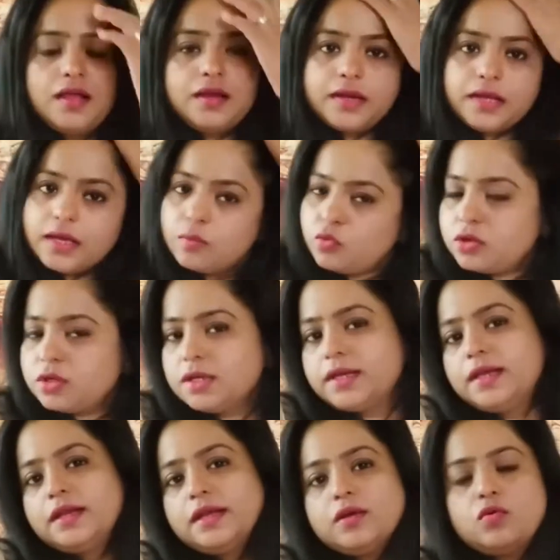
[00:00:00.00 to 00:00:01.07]
நீங்கள்
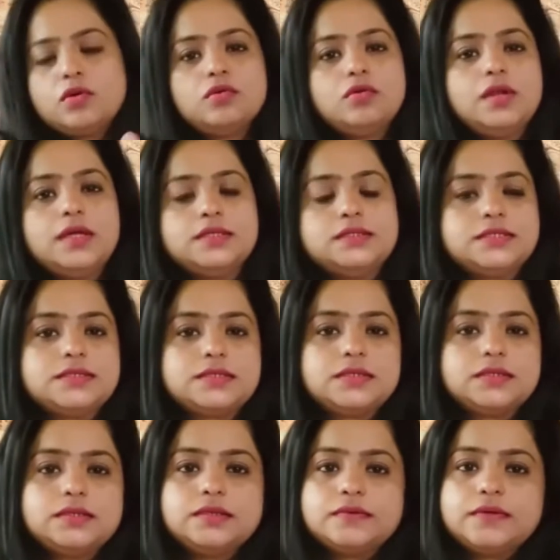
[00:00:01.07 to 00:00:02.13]
முருங்கைக்கீரையை ஒன்றும் இல்லை
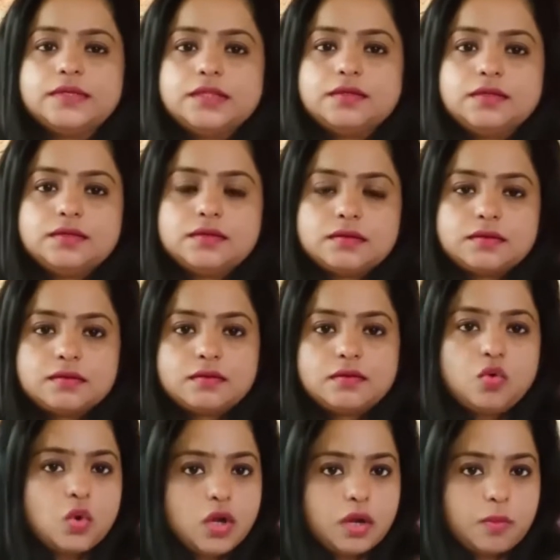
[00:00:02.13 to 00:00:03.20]
ஜஸ்ட்டு வந்து
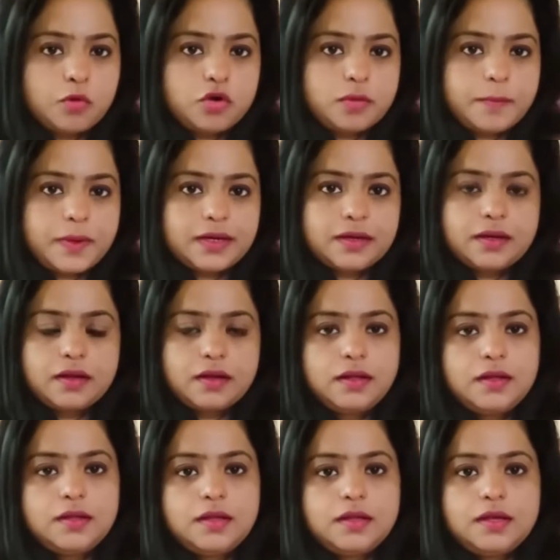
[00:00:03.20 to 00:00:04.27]
கூகுளில் போட்டு பாருங்கள்
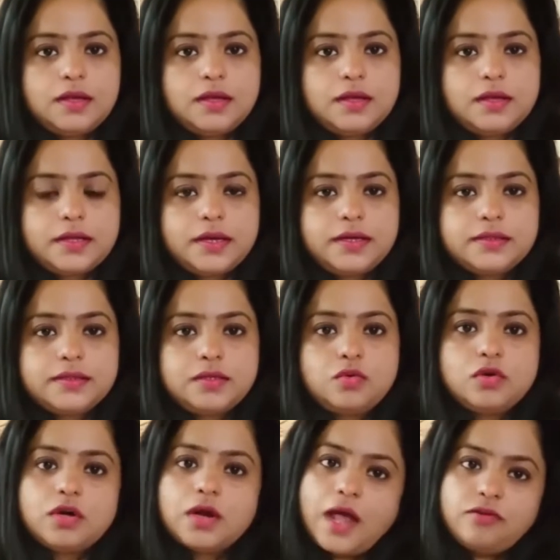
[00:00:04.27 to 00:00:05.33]
கிட்டத்தட்ட
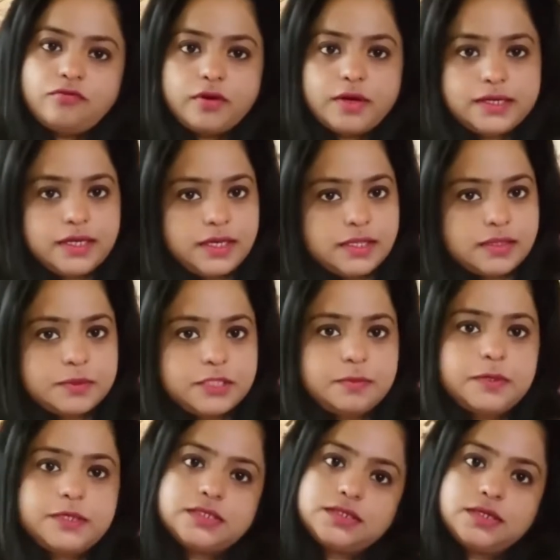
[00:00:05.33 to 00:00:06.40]
ஒரு நாள் ஃபுல்லாக நீங்கள் அதை
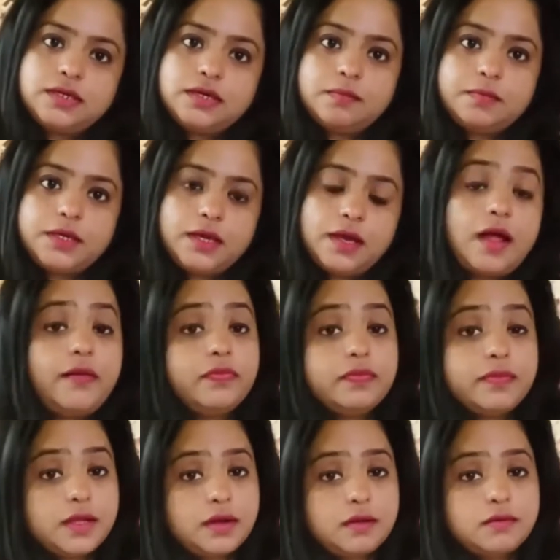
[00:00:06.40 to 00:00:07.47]
பற்றி படிச்சுக்கிட்டே இருப்பீங்க
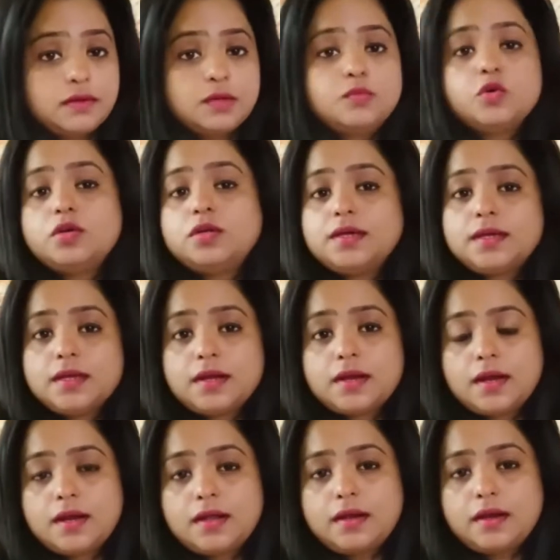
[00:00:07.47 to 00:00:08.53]
அந்த அளவுக்கு
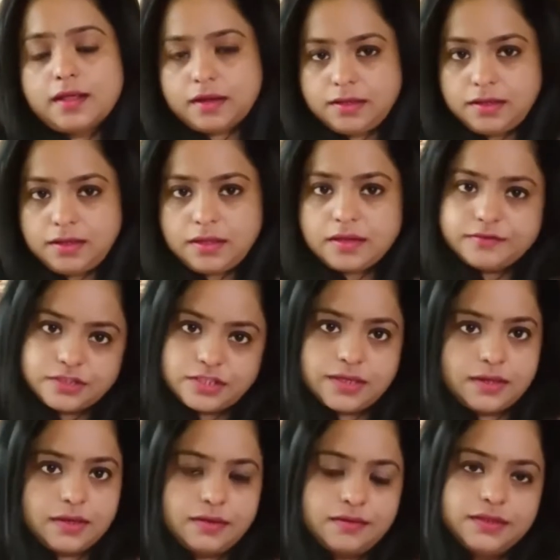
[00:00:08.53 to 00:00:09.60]
முருங்கைக்கீரையில் நிறைய
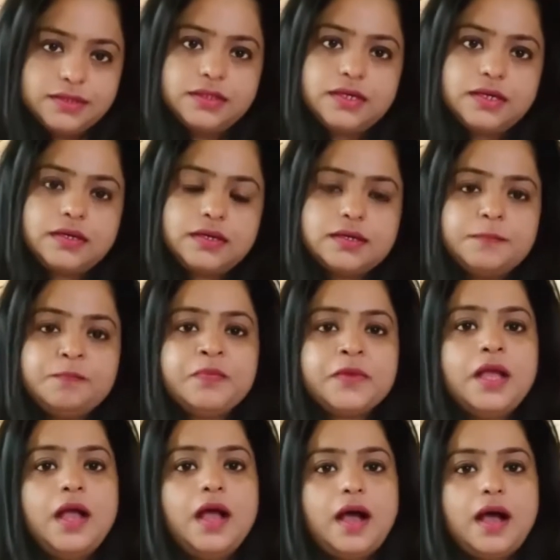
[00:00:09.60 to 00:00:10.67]
விஷயங்கள் வந்து இருக்குது
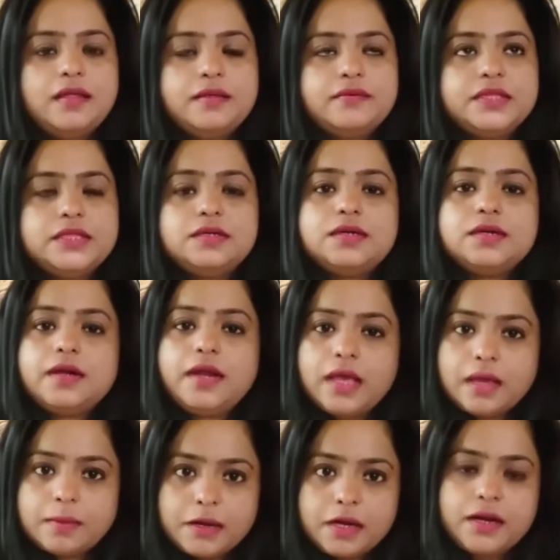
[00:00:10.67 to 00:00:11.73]
அதை வந்து
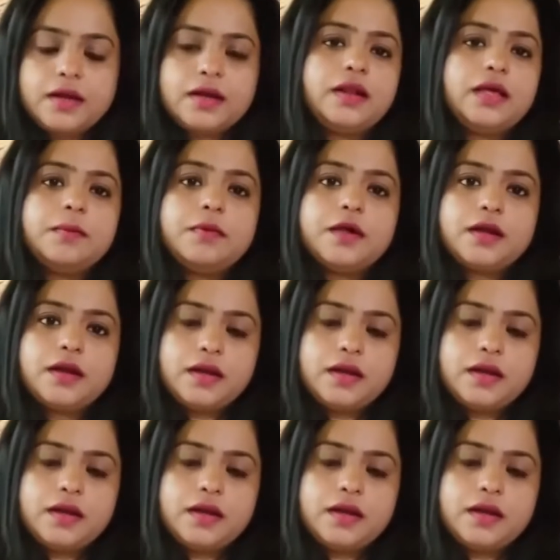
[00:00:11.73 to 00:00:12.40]
டே பை டே டே பை டே